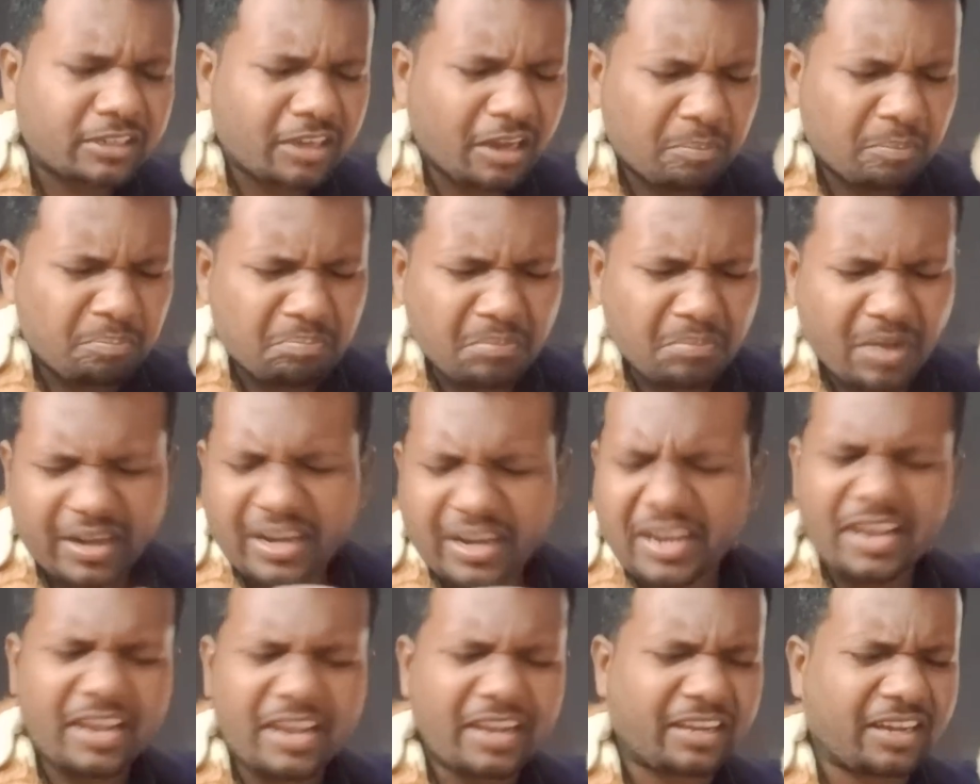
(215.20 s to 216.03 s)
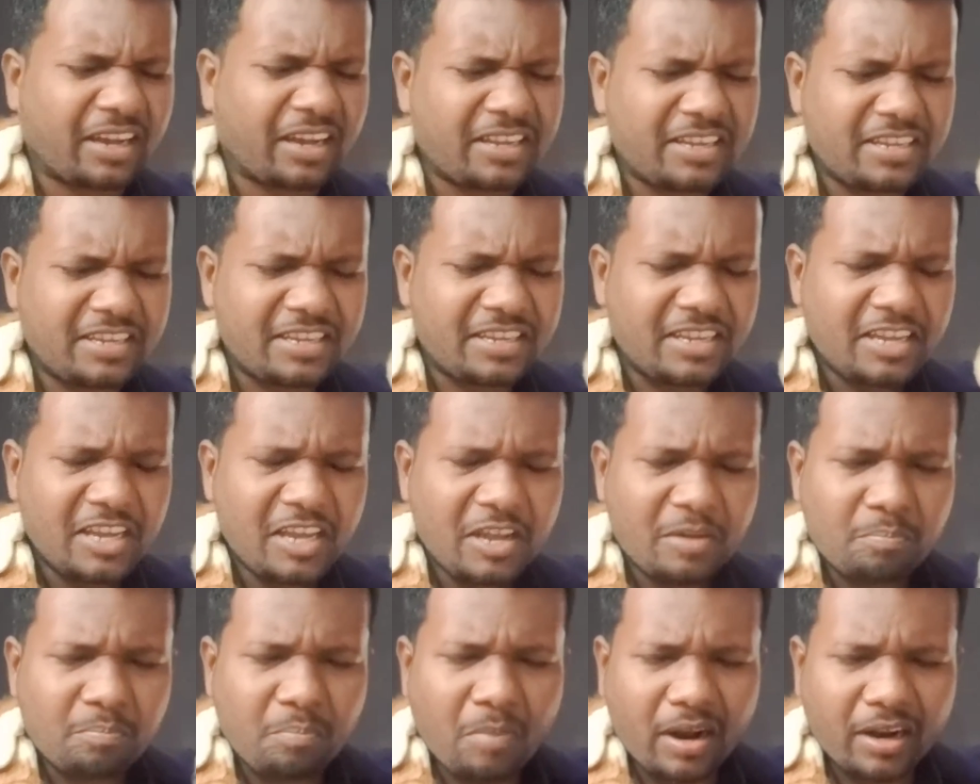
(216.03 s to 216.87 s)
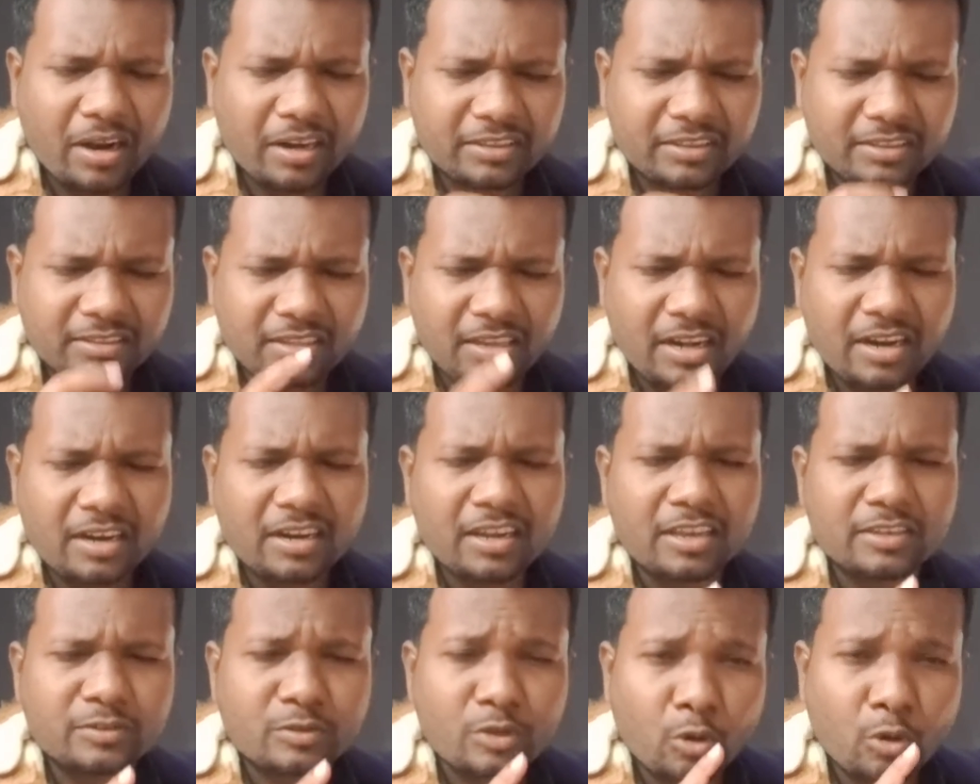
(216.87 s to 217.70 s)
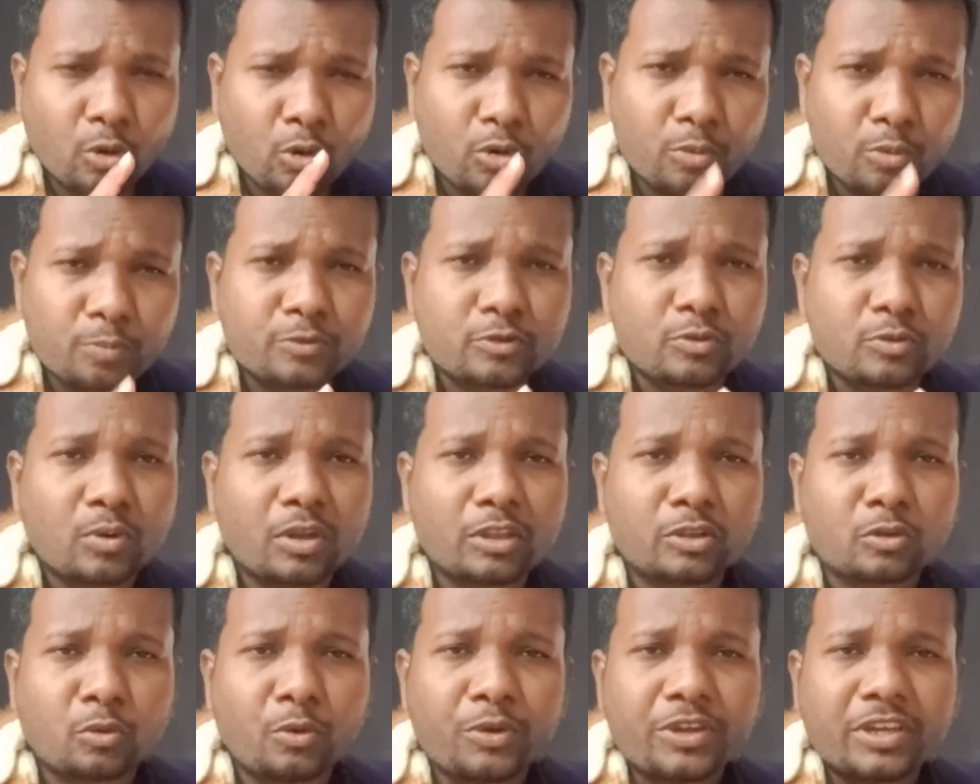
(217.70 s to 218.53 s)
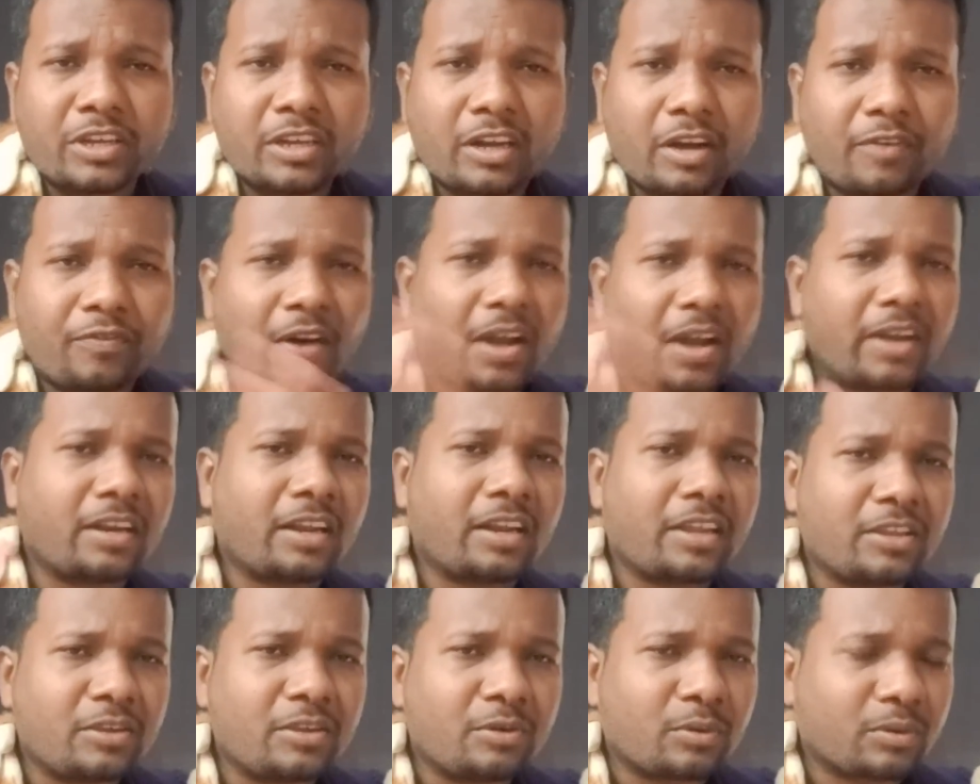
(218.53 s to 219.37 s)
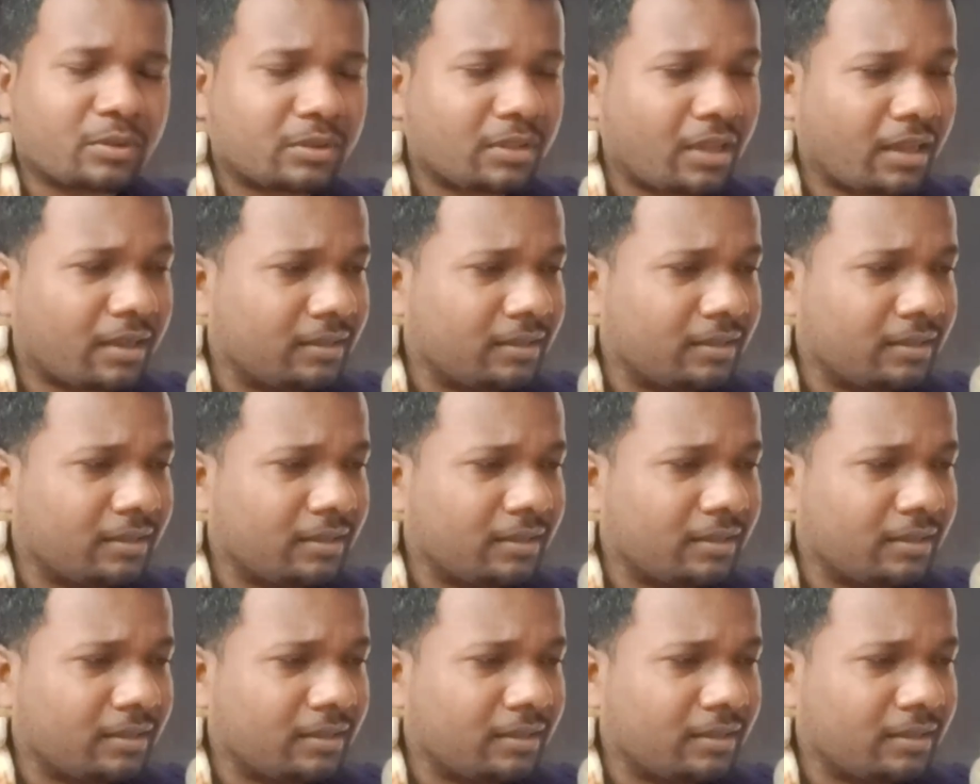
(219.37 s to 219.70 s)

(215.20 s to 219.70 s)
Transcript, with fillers: कर मरे हैं कई मगर तिरंगे से खूबसूरत कोई कफन नहीं होता